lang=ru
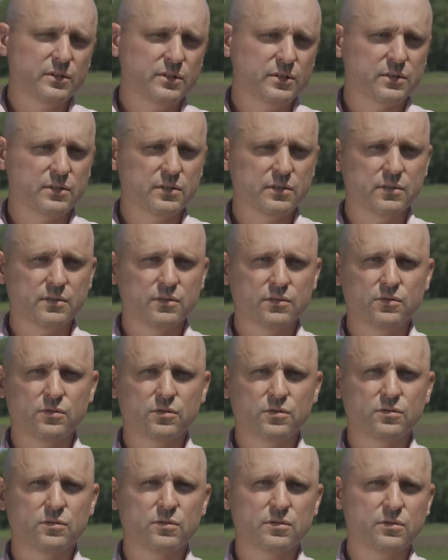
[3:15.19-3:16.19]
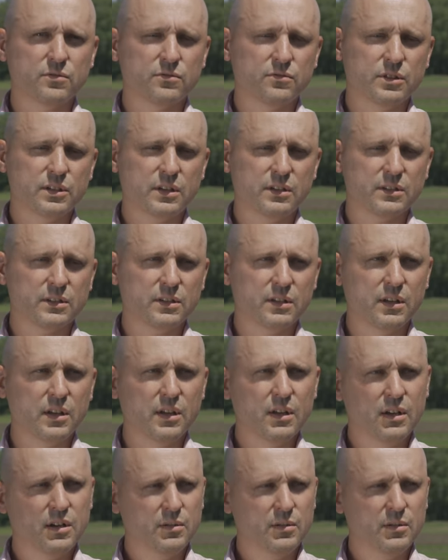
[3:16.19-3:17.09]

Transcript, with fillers: из участка,